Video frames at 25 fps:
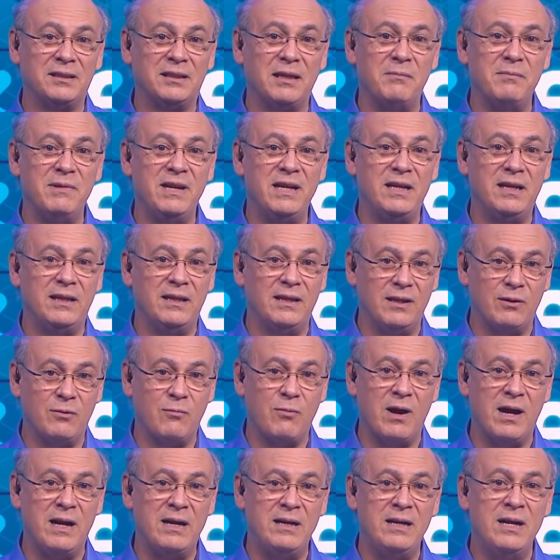de Altamira, del
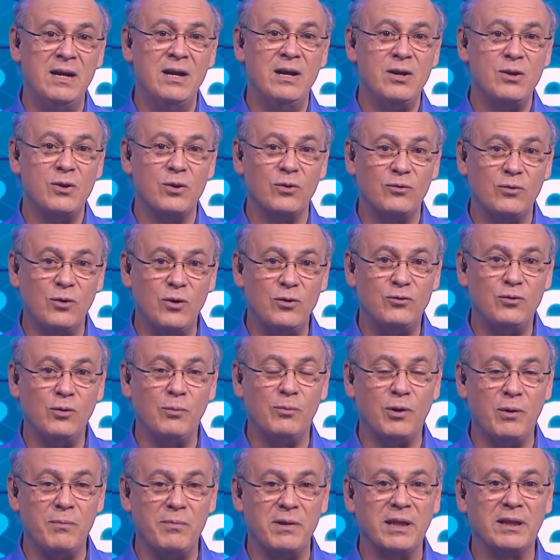cual yo soy
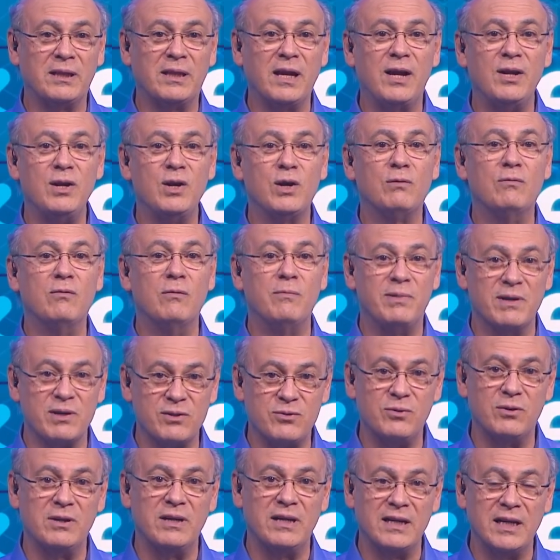su propietario como
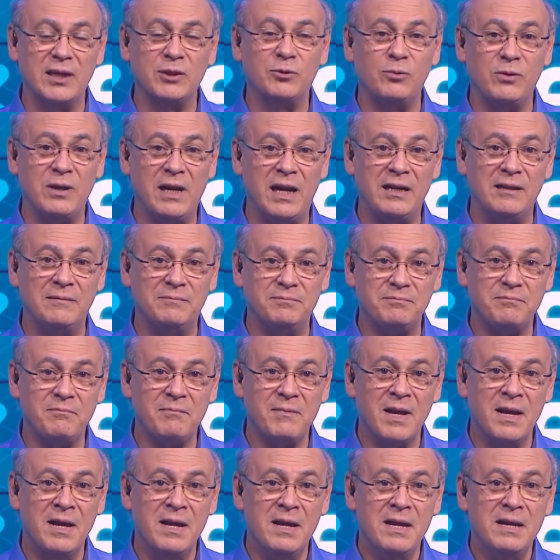persona natural.
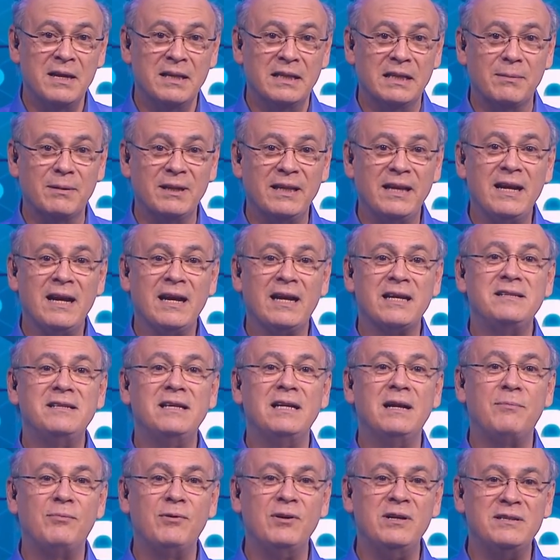De manera que
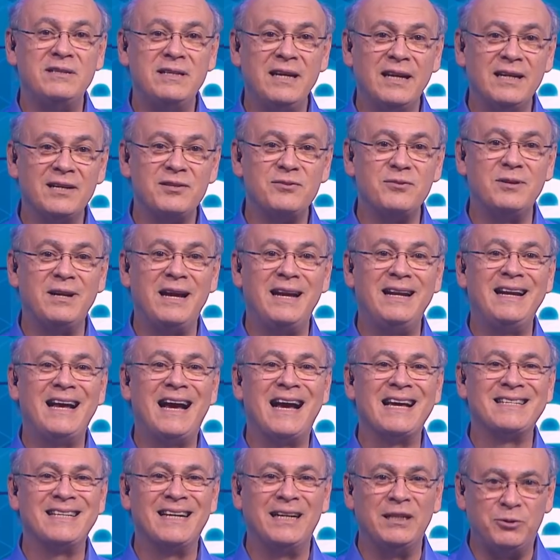si la Policía Nacional
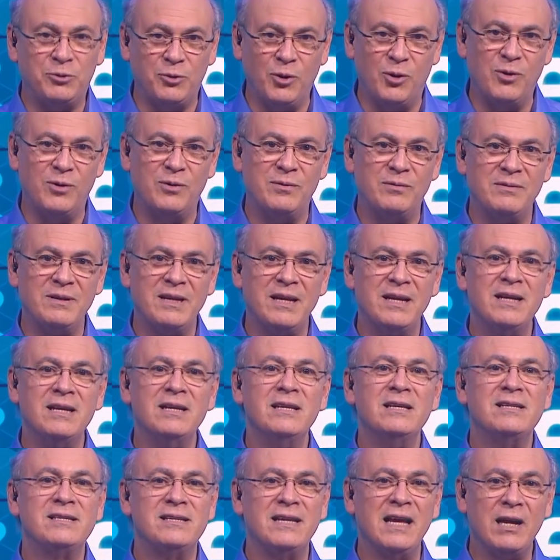asaltó,
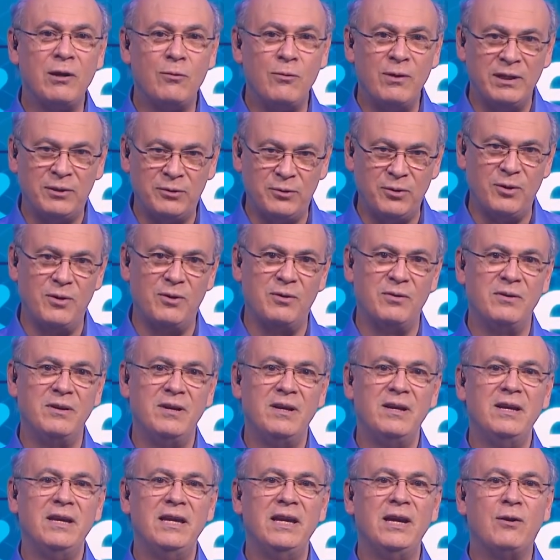secuestró,
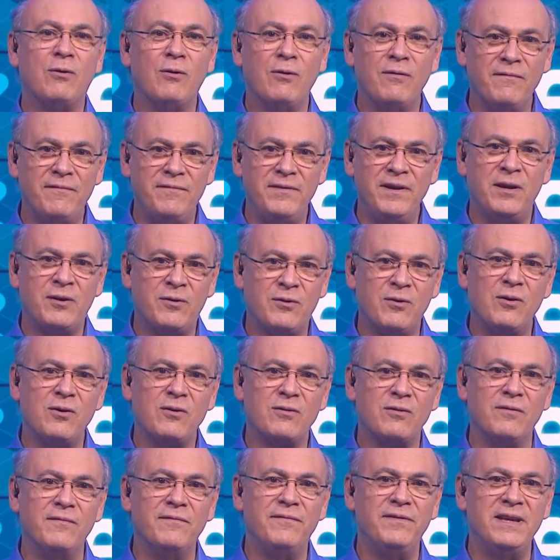y
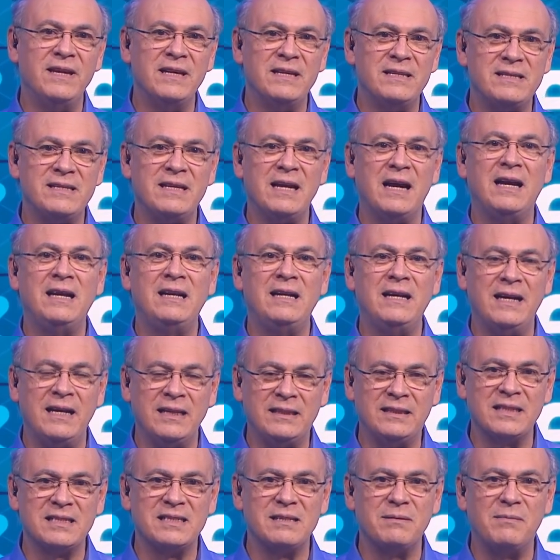confiscó Confidencial
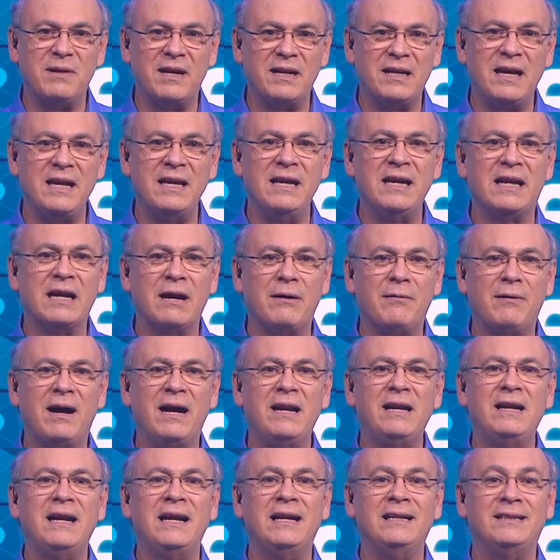esta semana y
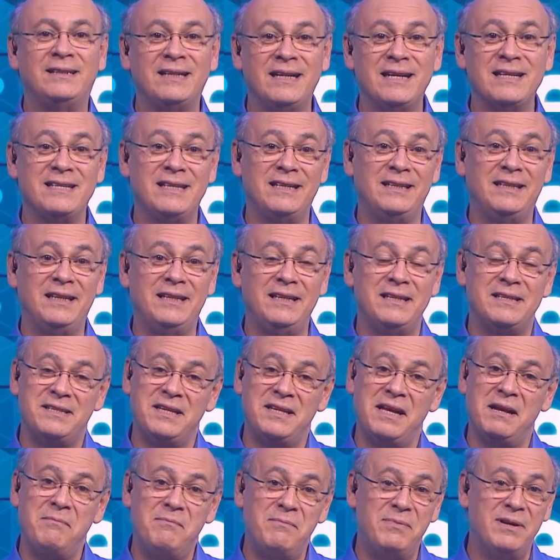Cabal el 13 de
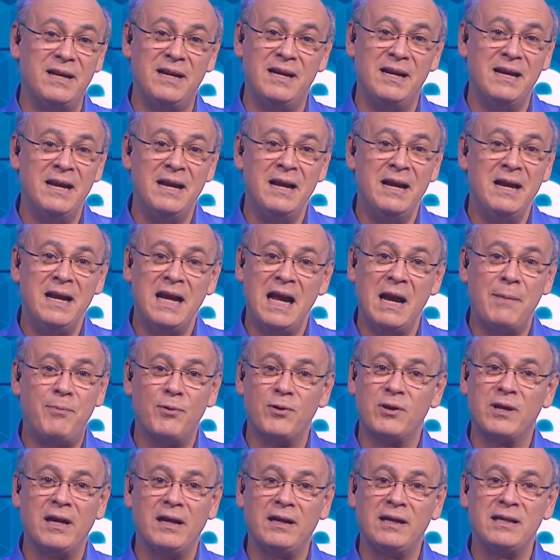diciembre es
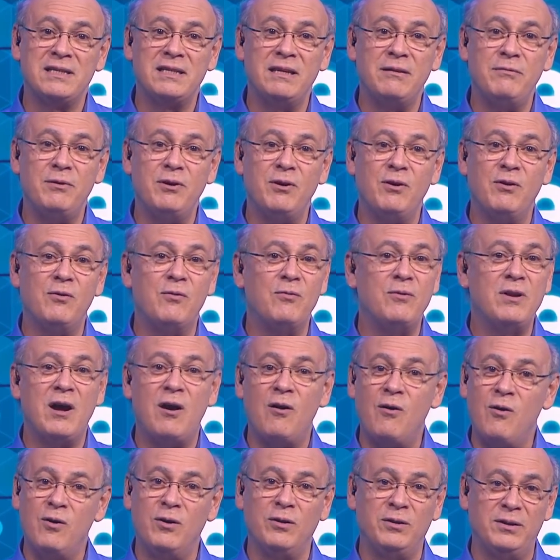porque recibió
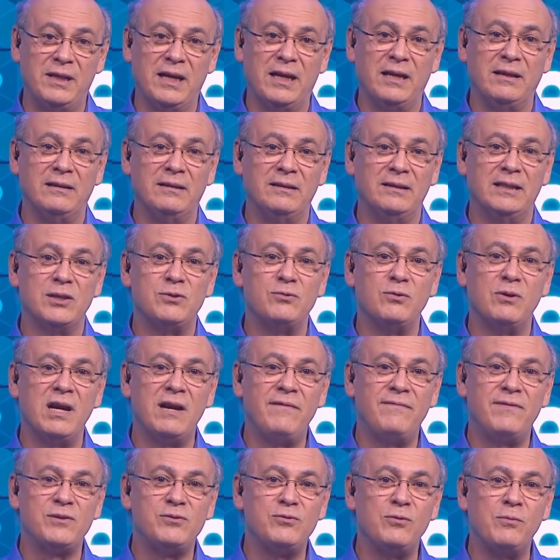una orden de su
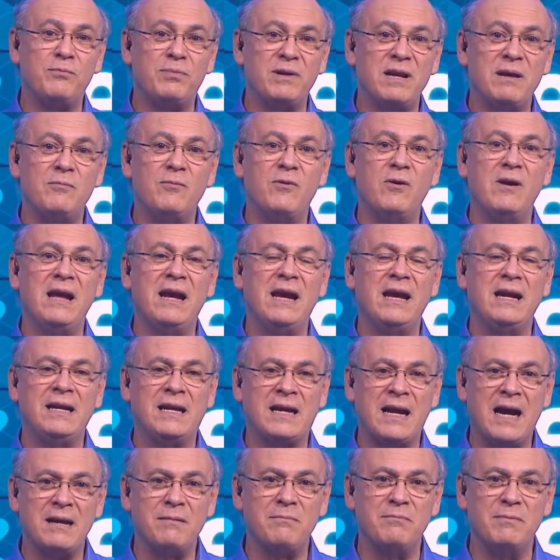jefe supremo en
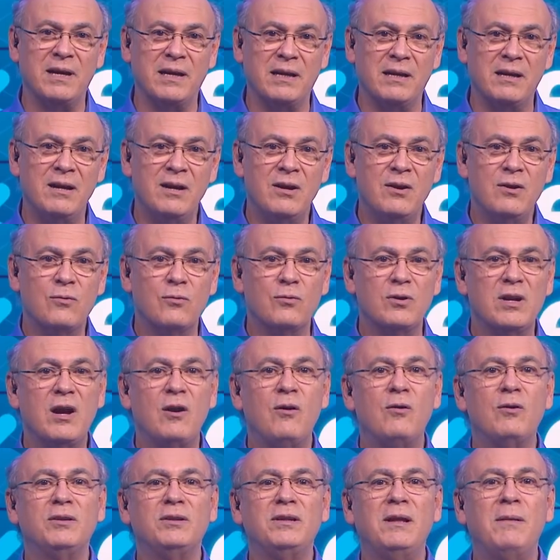el Carmen,
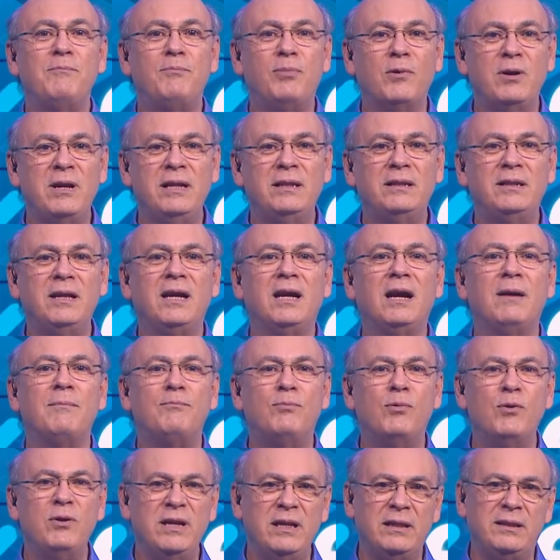una orden política
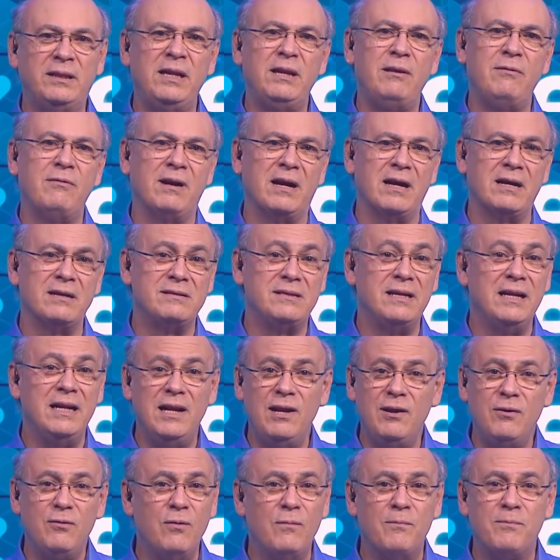punitiva, sin
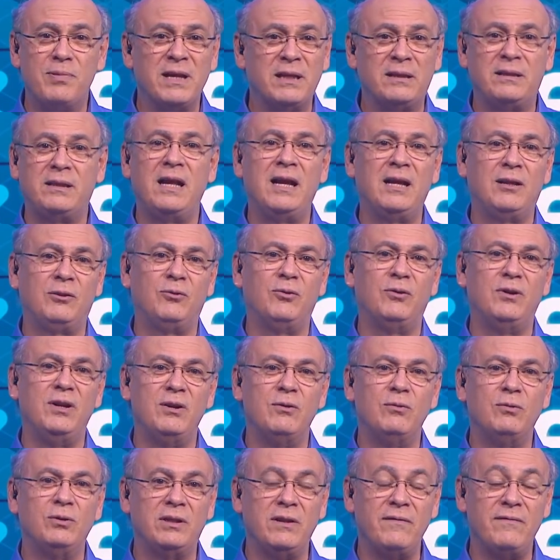ningún pretexto
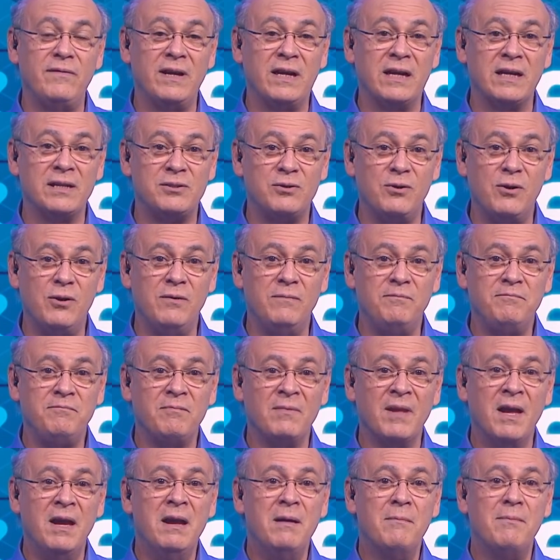ni justificación
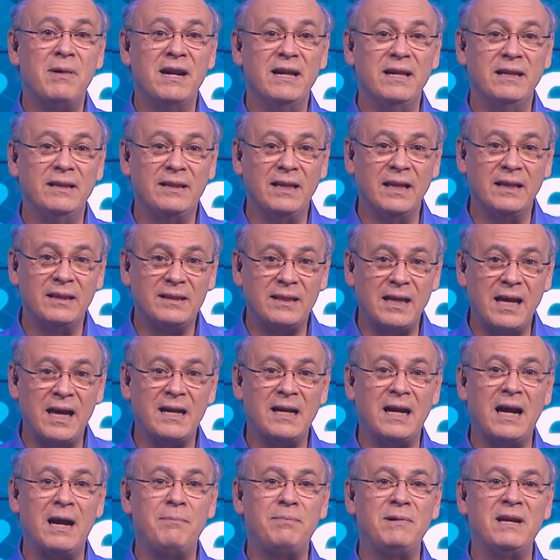para
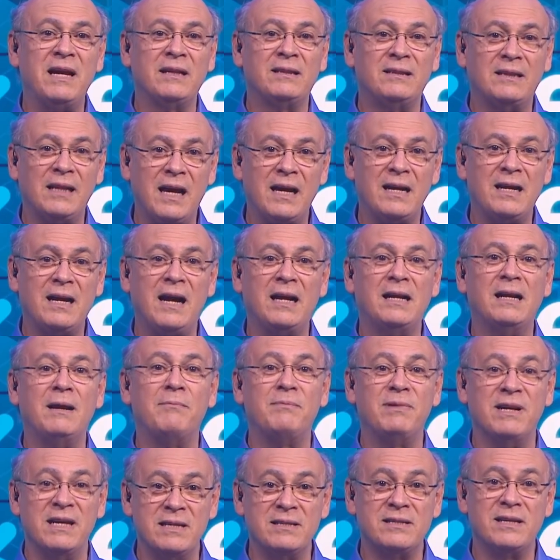intentar aplastar a
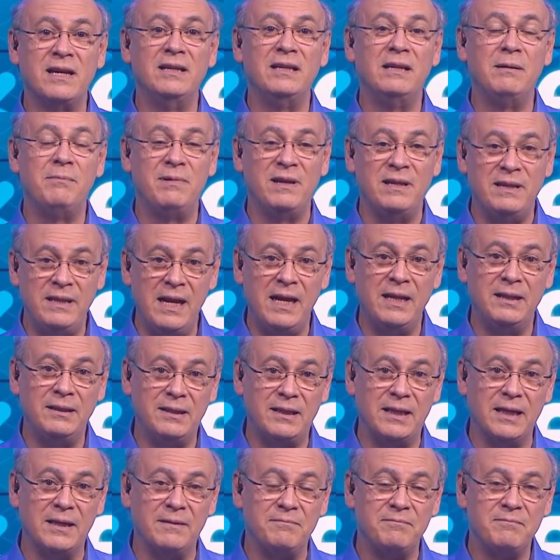la prensa
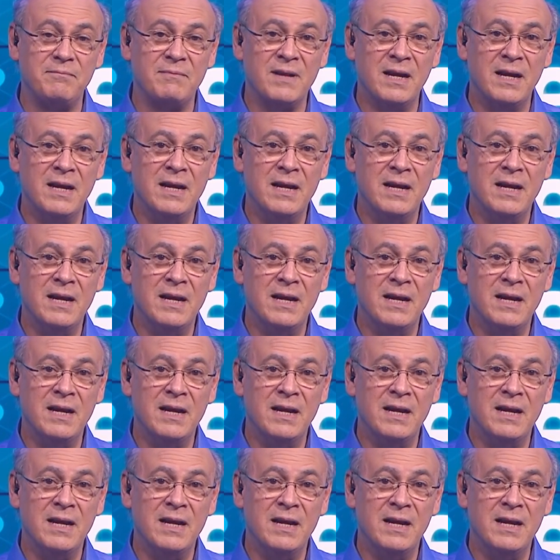independiente.